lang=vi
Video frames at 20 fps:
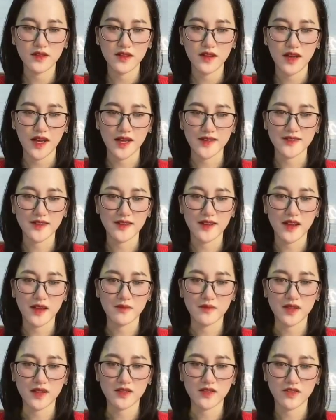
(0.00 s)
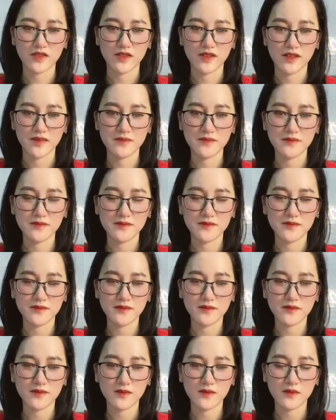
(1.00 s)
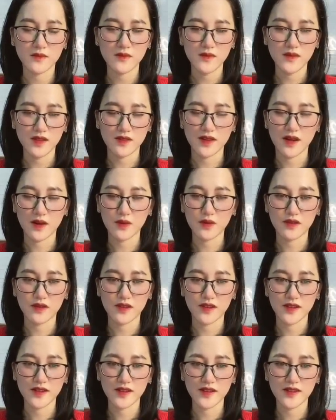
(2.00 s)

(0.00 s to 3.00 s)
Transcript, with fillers: Hắn dẫn em đi chọn nhẫn Thử áo cưới